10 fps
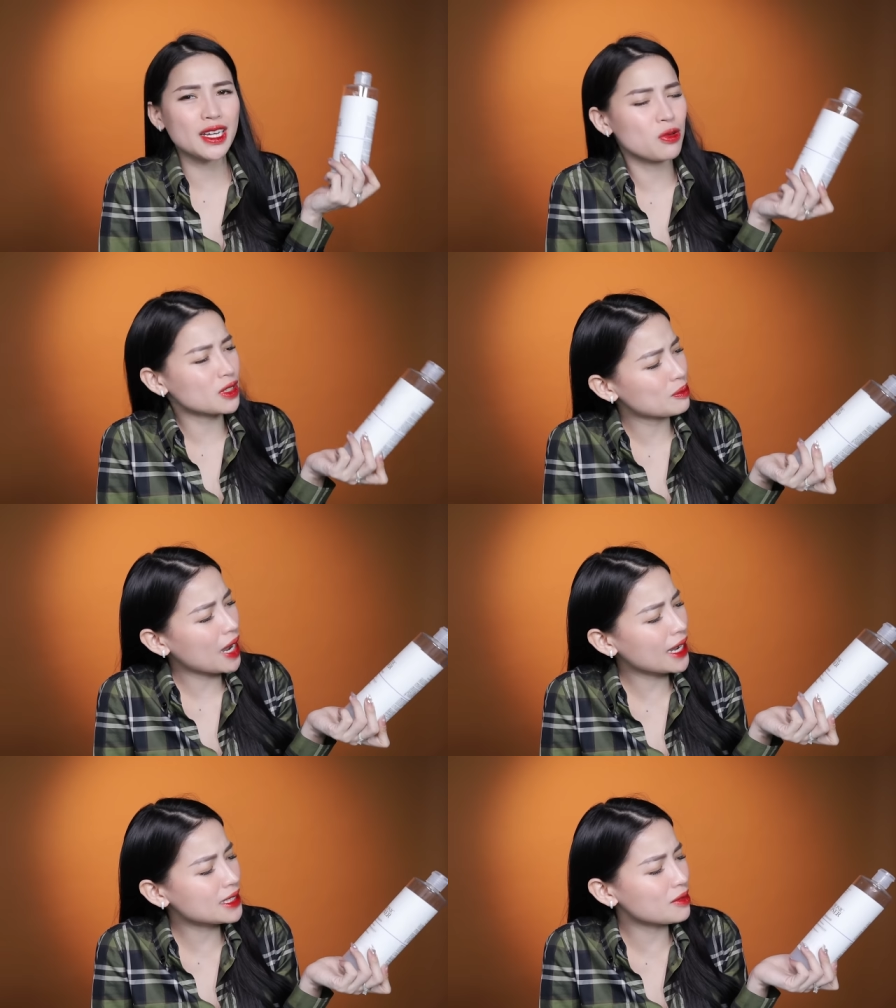này khoảng tầm
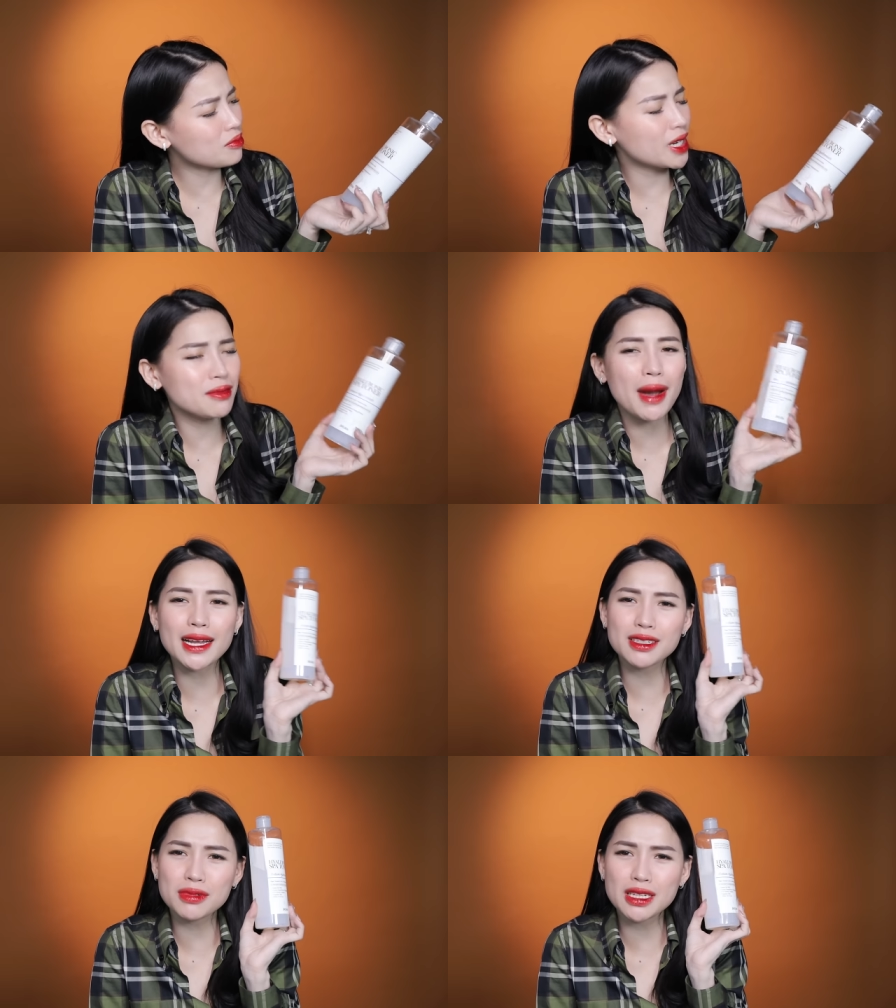200 mấy
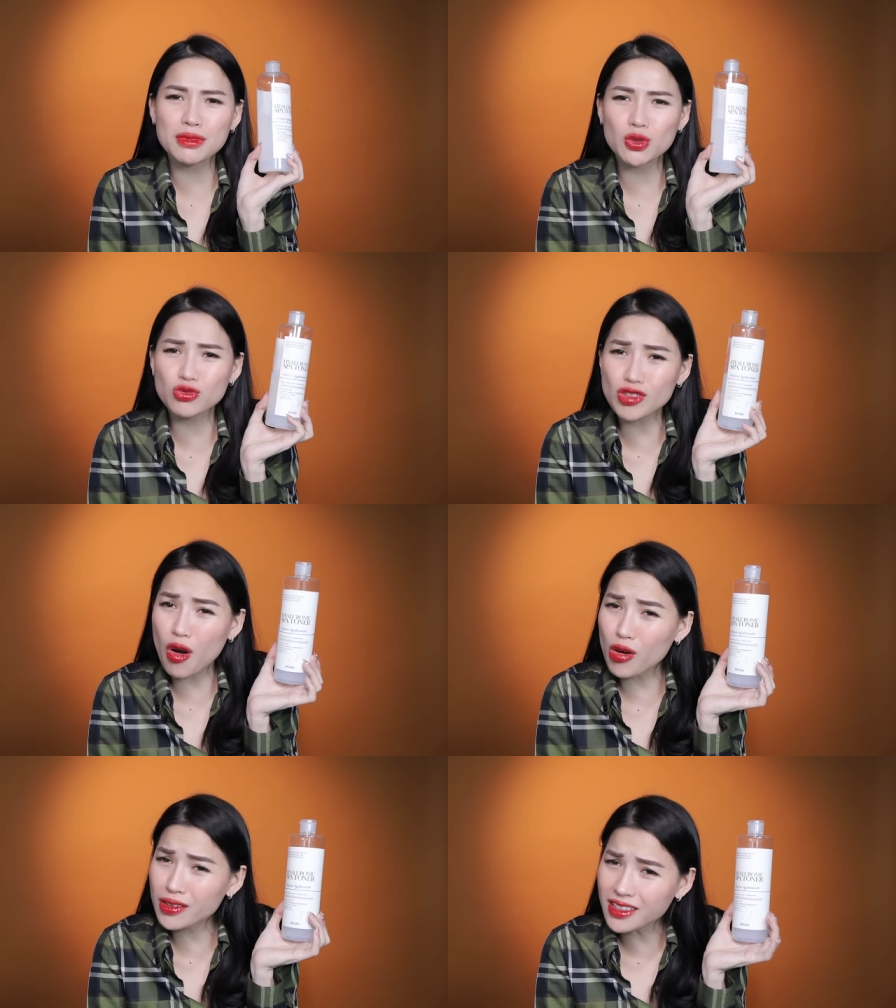300 nghìn mà nó
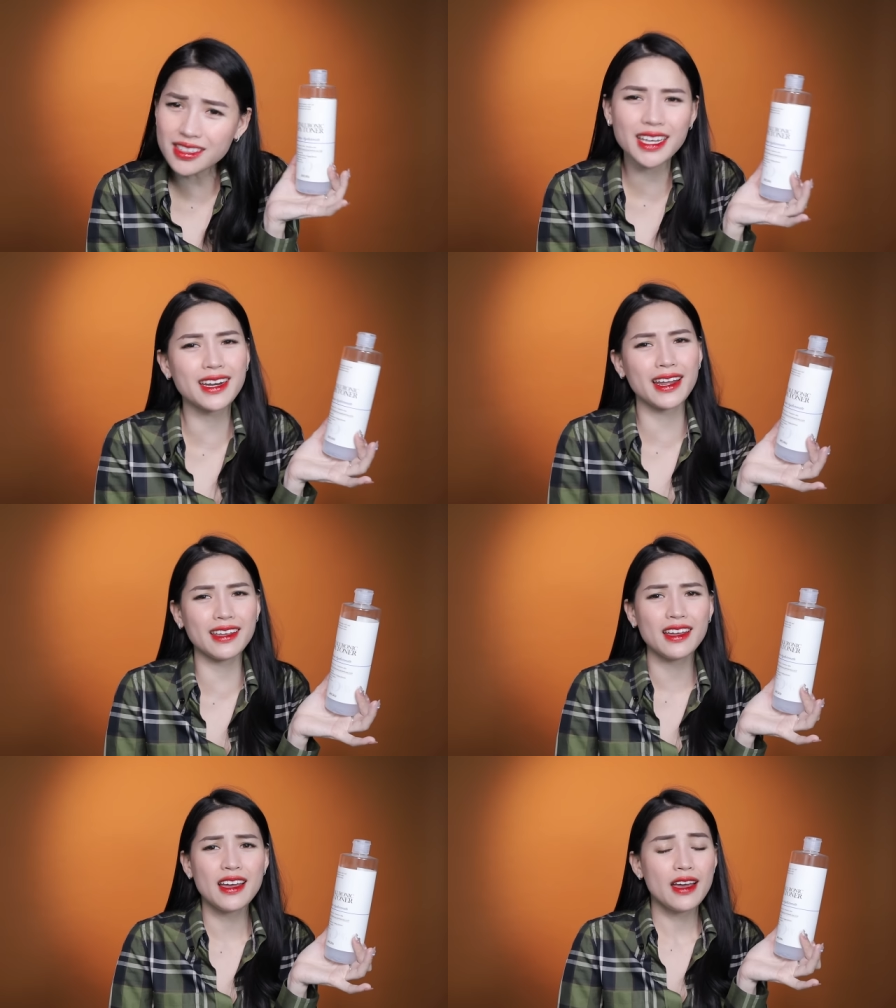to như thế
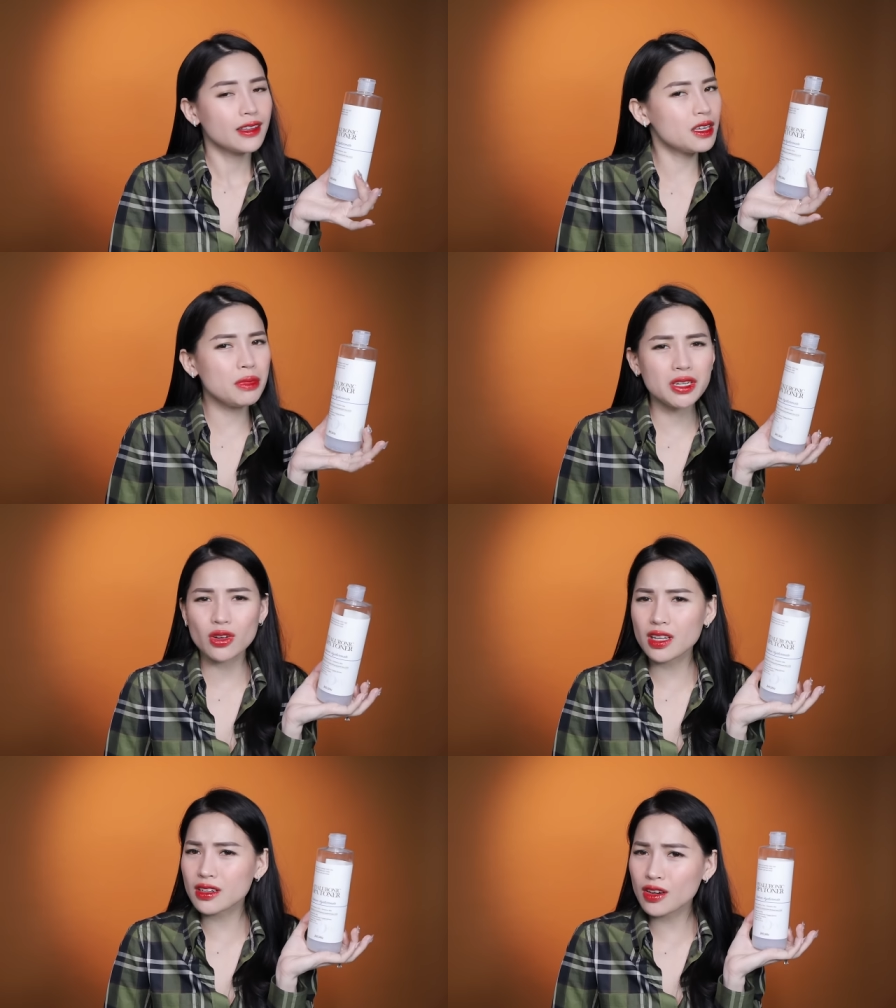này thì mình
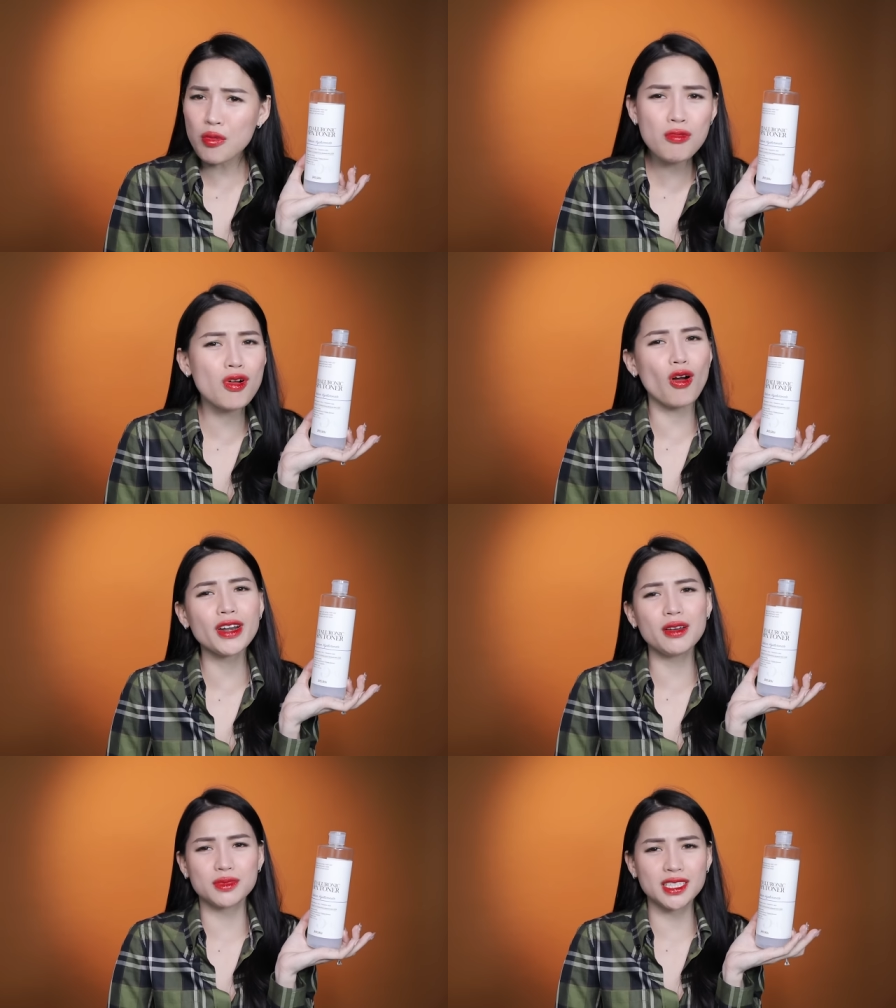nói thật không có
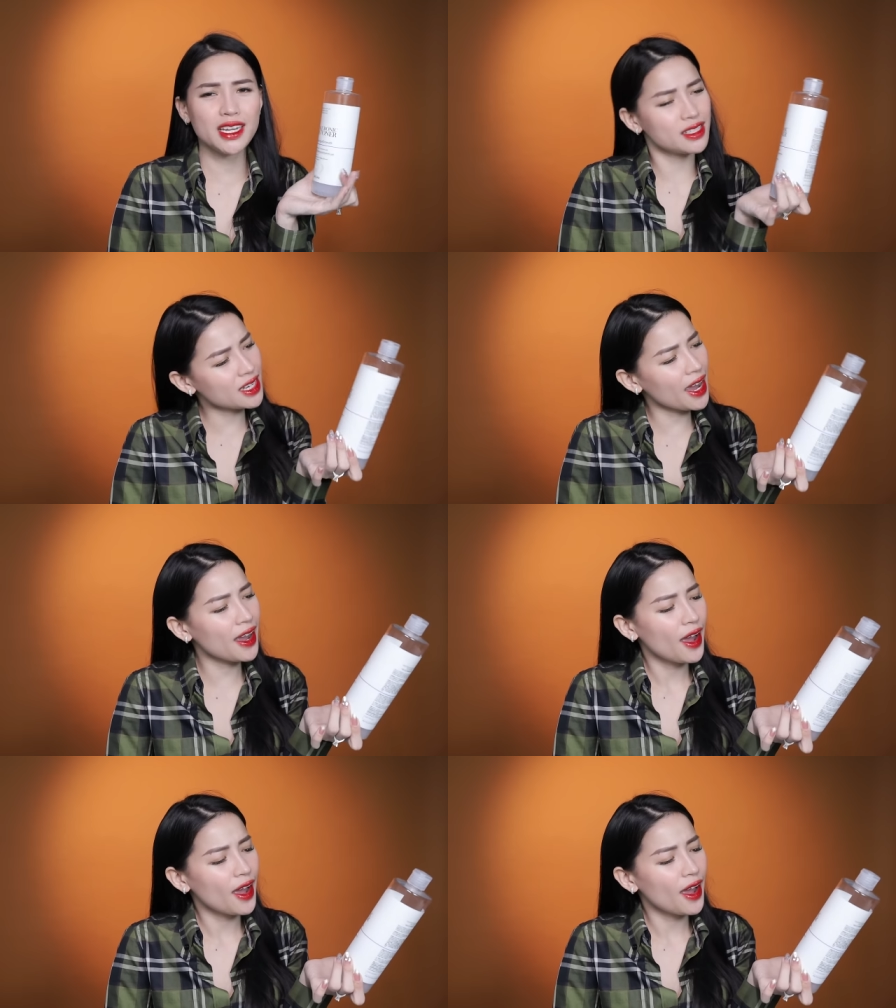điểm gì để chê.